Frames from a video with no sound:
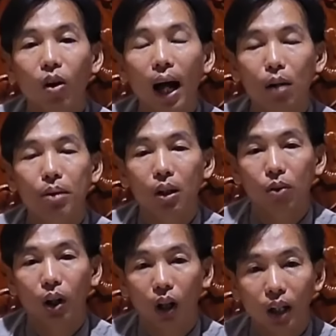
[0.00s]
có ai nói mình
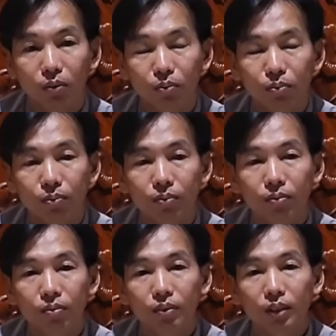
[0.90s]
không có lỗi không
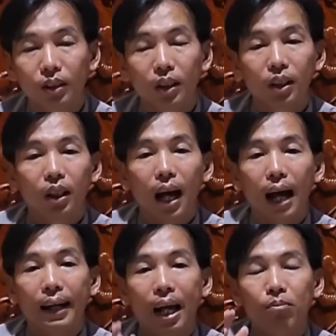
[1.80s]

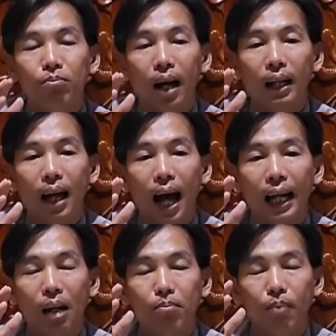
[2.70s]
anh em anh
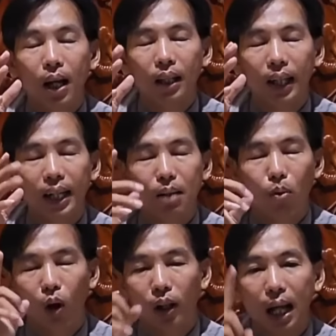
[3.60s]
anh em mà nghĩ đi
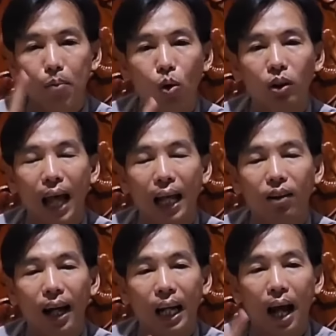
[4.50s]
một lỗi chặt một ngón
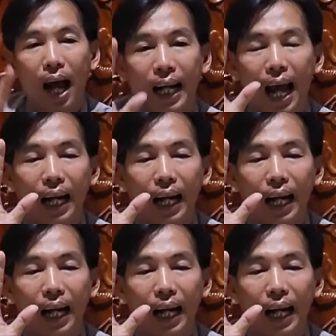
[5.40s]
tay thôi anh anh em,